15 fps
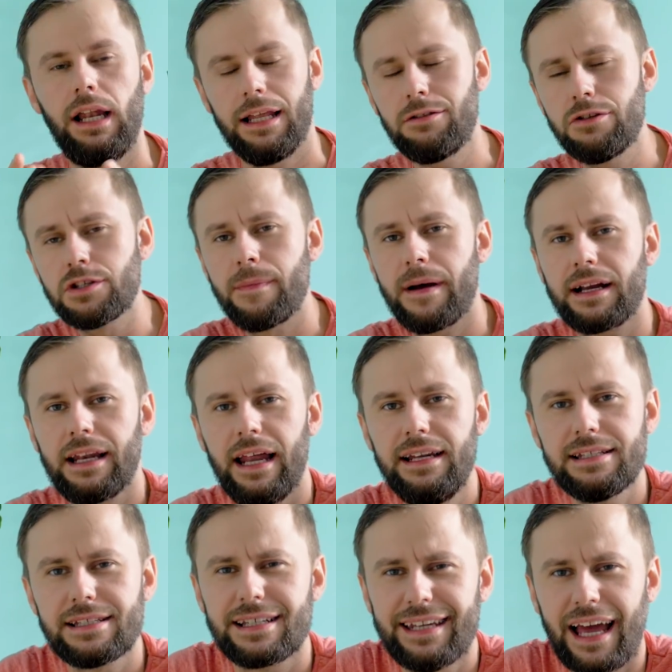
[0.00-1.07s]
Lass uns mal ein
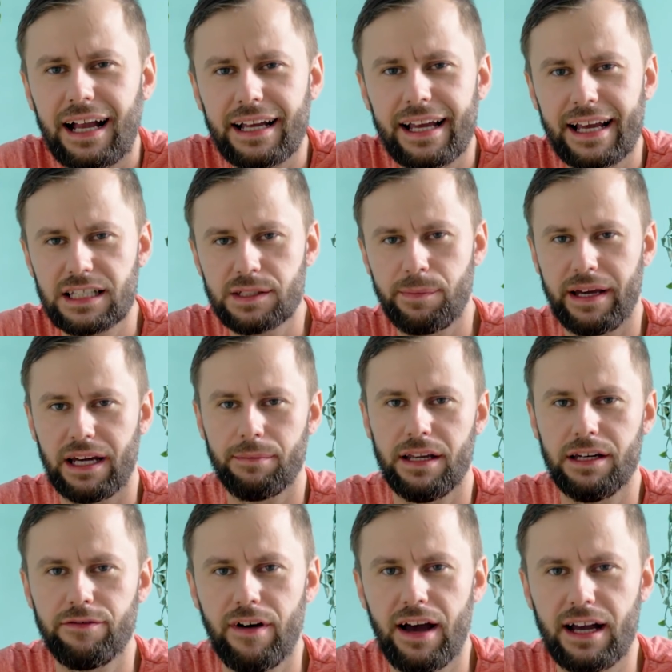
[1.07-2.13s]
kleines
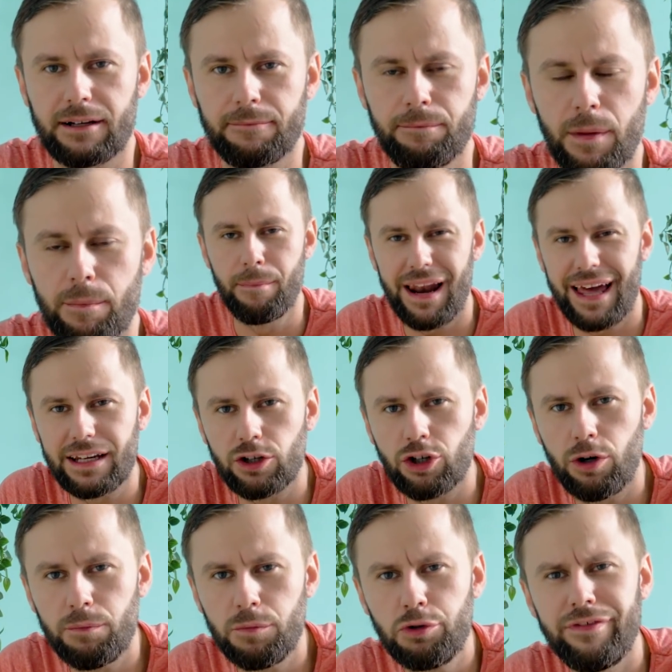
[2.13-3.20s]
Gedankenexperiment wagen. Mal
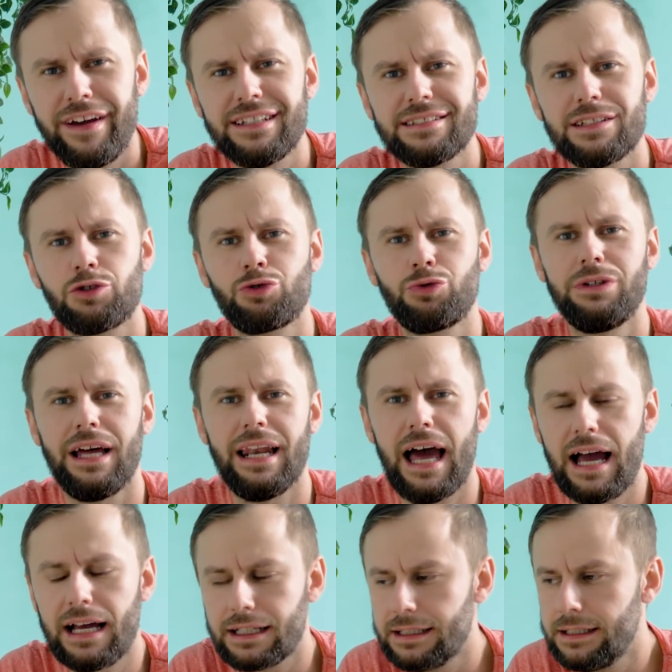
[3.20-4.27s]
angenommen, du wärst dazu in der
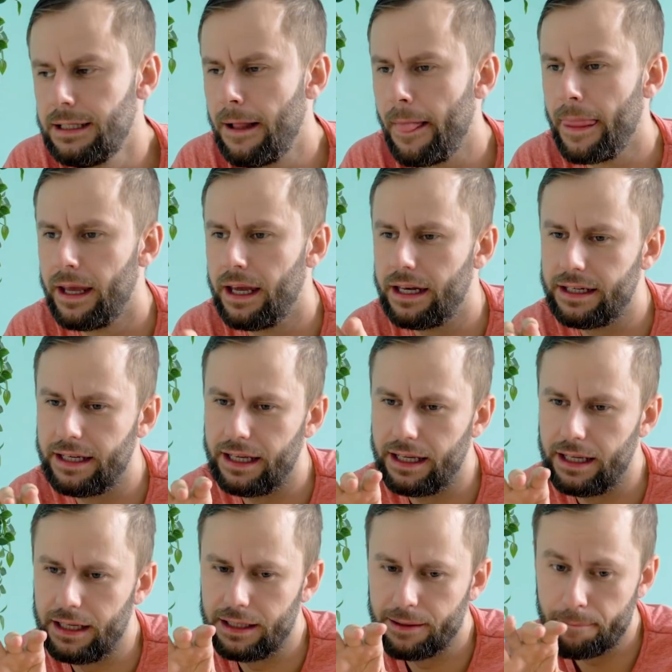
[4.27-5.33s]
Lage,
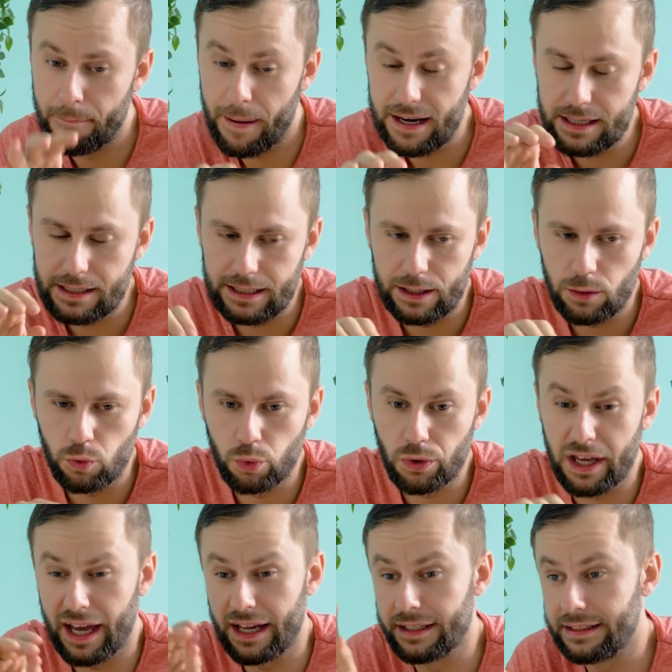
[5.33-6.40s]
den Mann, den du
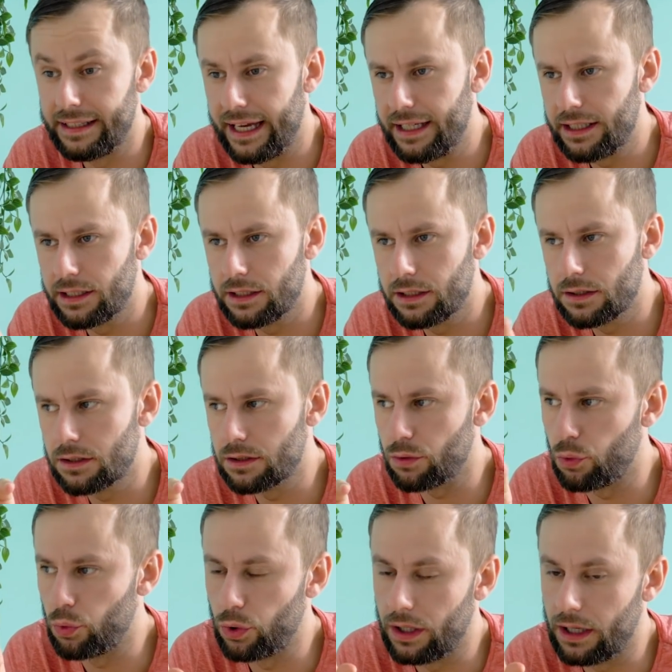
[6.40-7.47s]
gerade datest
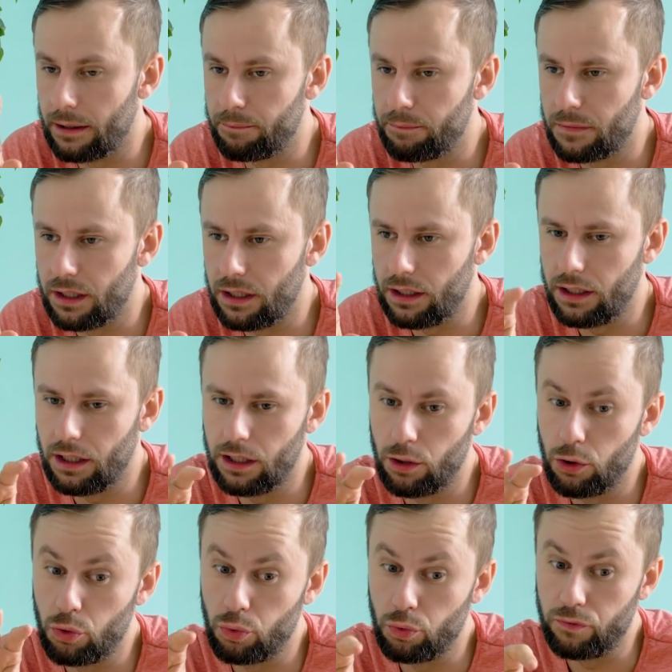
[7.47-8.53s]
oder
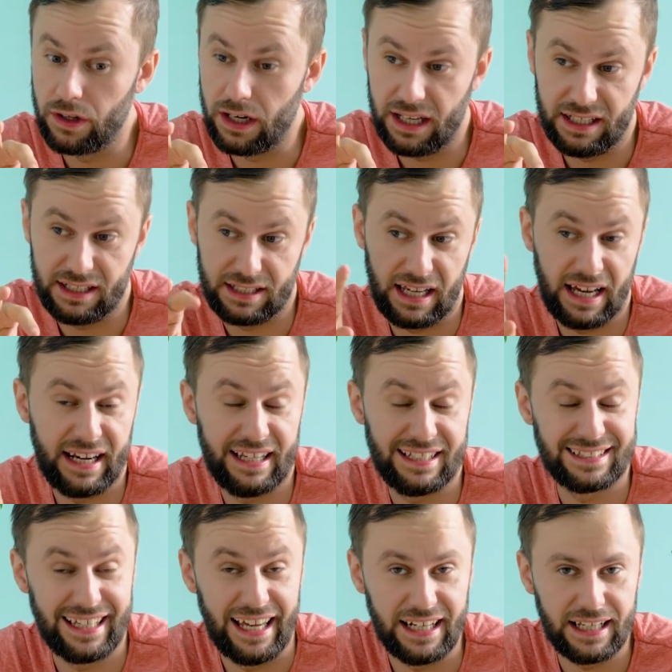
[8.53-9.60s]
den du vielleicht gerade
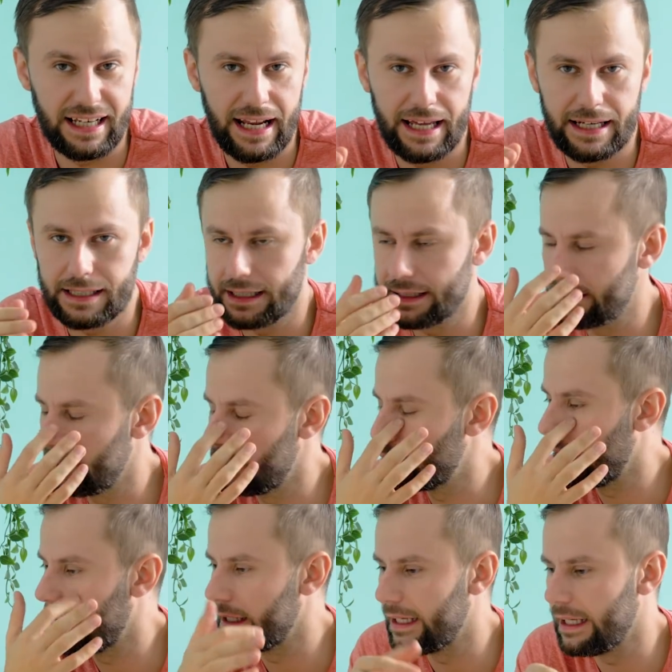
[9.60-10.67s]
erst kennengelernt hast, den du
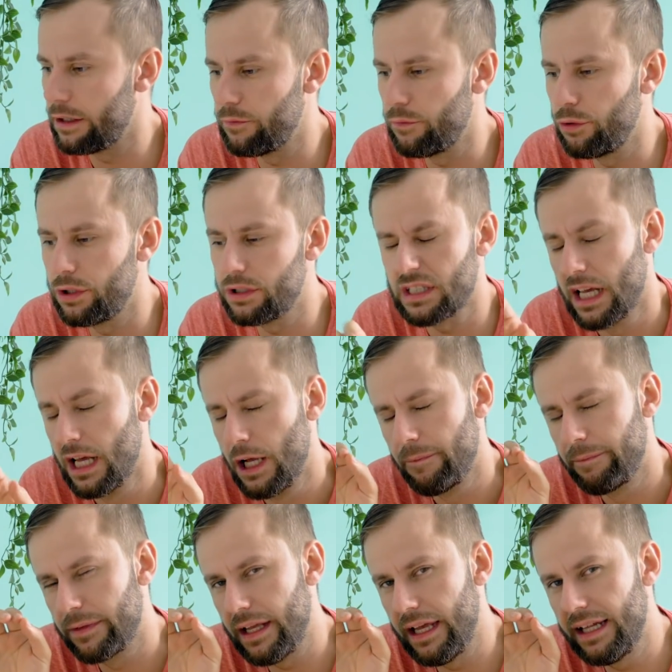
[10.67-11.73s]
gerne daten würdest,
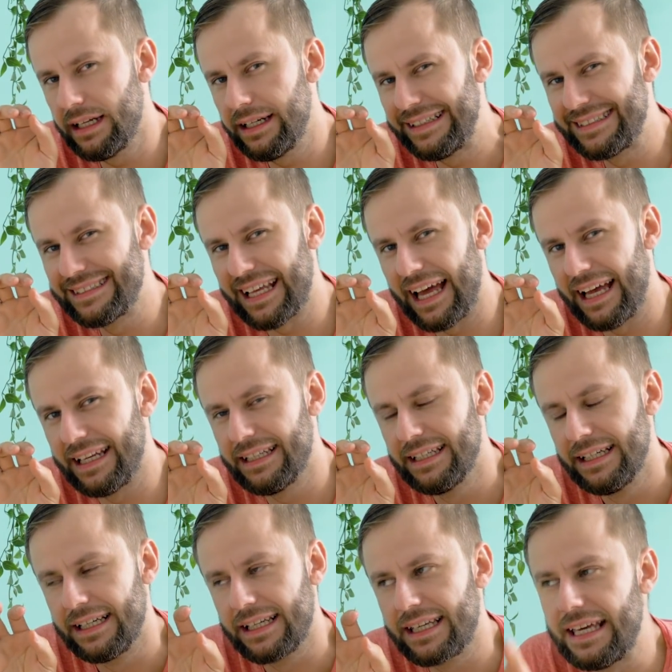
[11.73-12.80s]
in sein
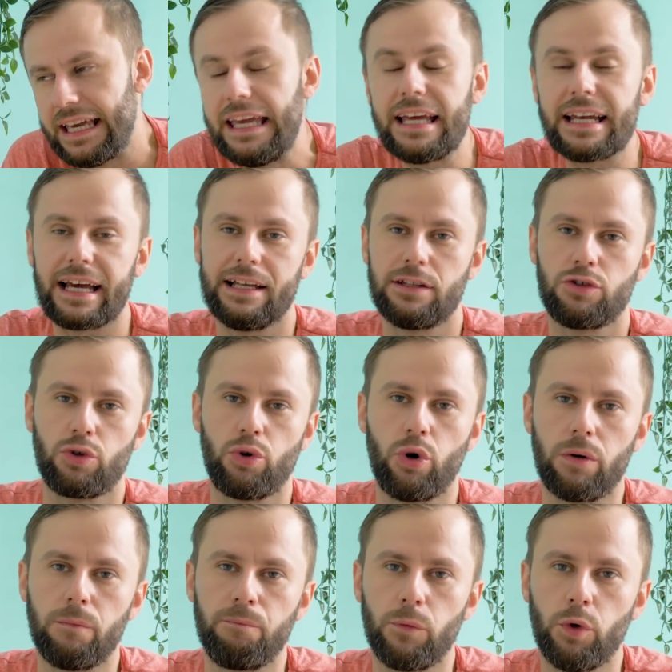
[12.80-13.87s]
Gehirn
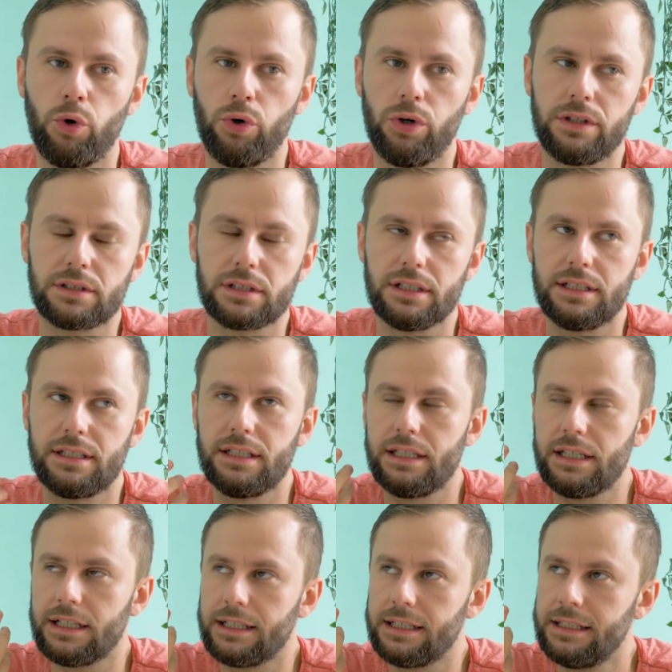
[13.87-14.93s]
reinzugucken und
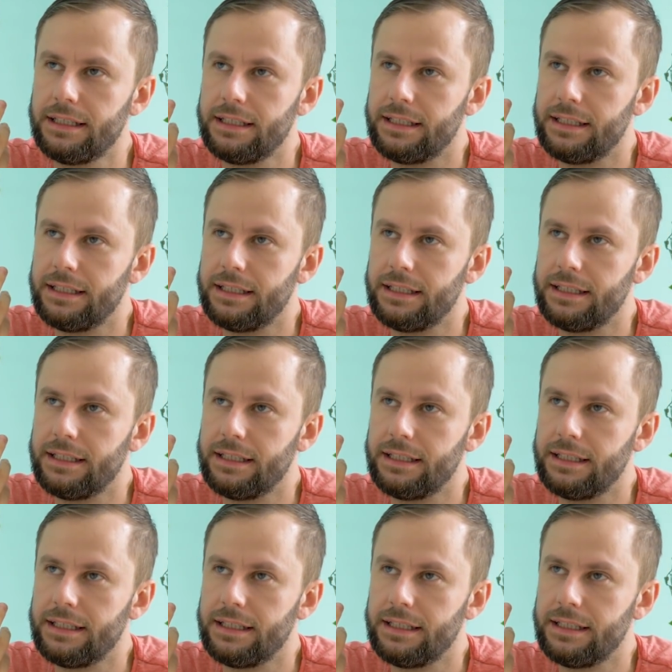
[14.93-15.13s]
dir